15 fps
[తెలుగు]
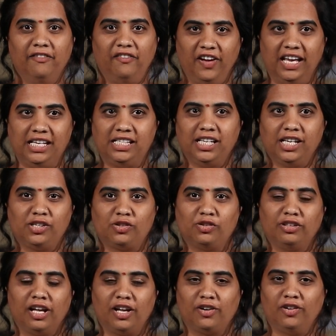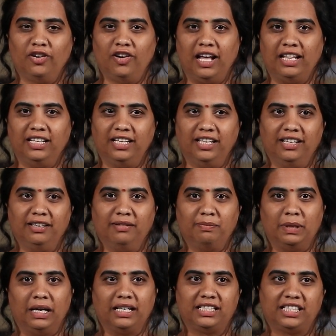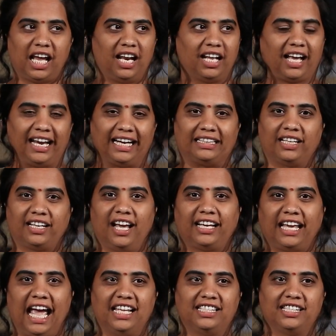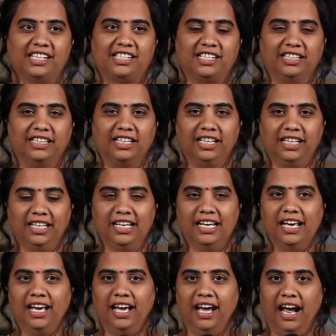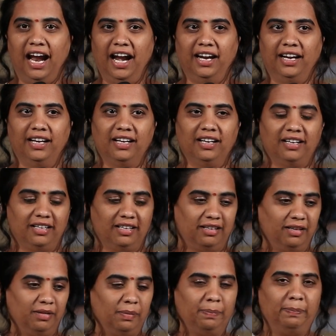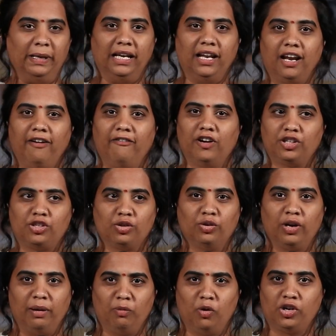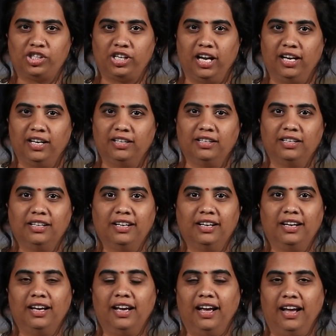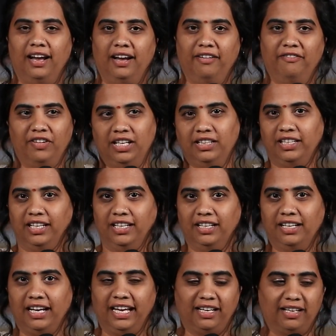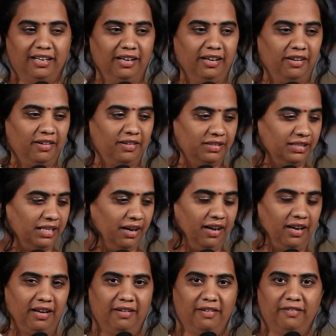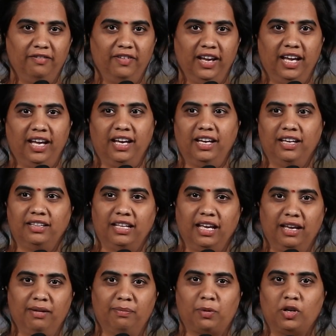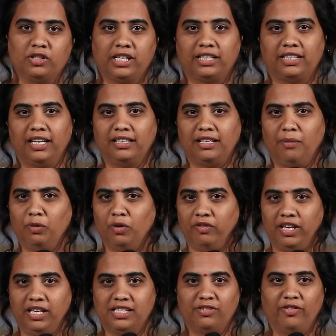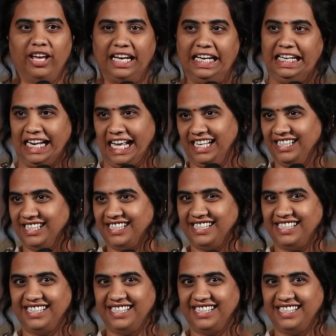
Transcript: ఫేస్ చేస్తున్నారో అది చాలా కరెక్ట్గా క్యాచ్ చేసింది అండ్ పిల్లలు అవ్వచ్చు ఎమోషన్ ఎవ్రీథింగ్ లైక్ ద వే దే ప్రొజెక్టెడ్ ద మూవీ ఈజ్ వెరీ నైస్